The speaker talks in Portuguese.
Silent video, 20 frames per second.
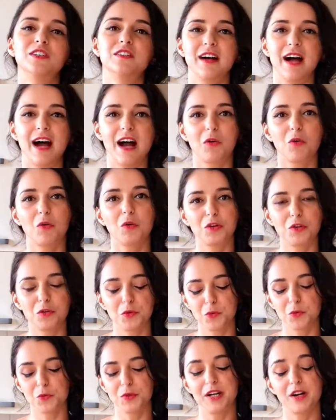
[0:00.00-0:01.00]
a
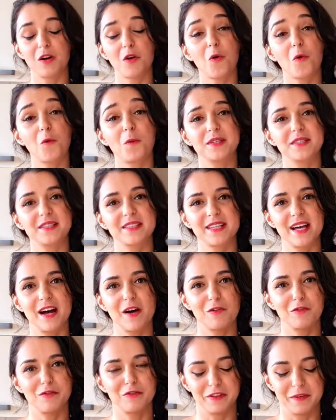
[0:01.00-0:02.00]
gordura com a
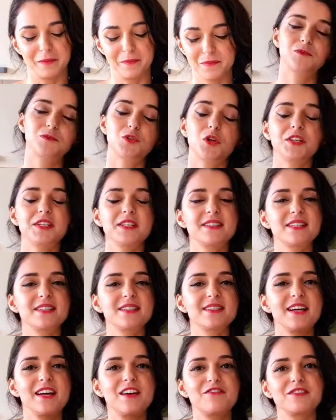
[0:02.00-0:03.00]
sálvia, todas
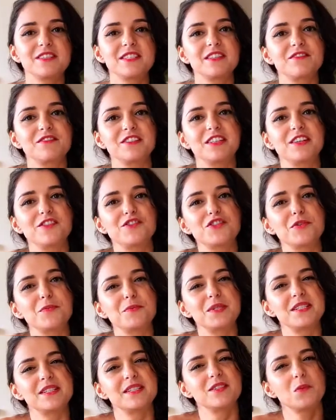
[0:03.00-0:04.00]
as ervas, na verdade, que
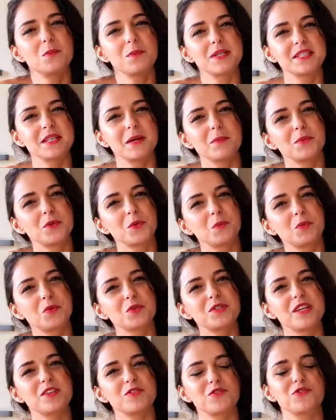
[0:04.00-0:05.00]
precisam passar por um
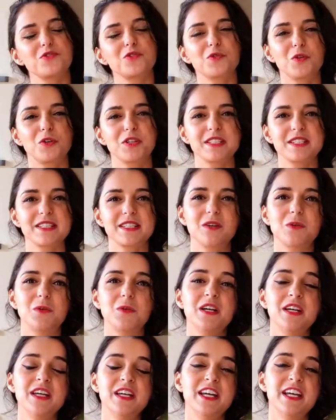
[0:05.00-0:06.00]
processo de cocção,
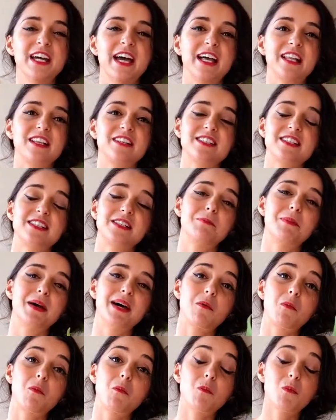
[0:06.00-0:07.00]
elas
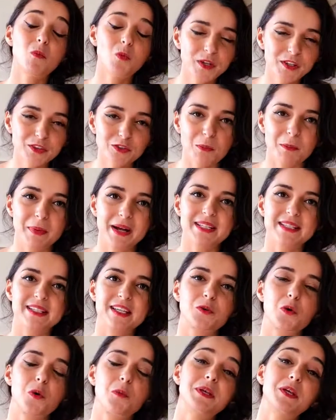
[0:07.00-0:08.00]
liberam muito mais
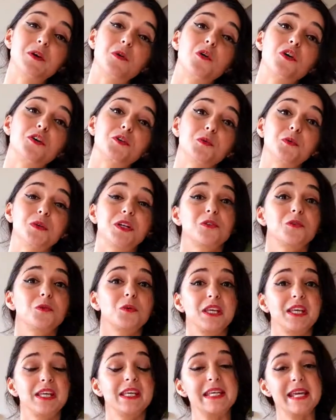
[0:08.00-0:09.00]
aroma em gordura do
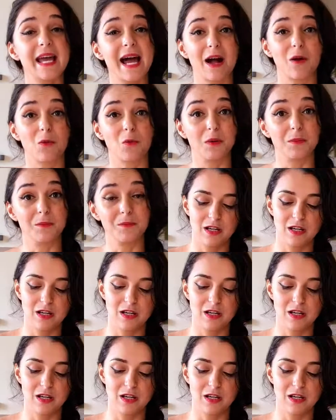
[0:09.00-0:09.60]
que em água.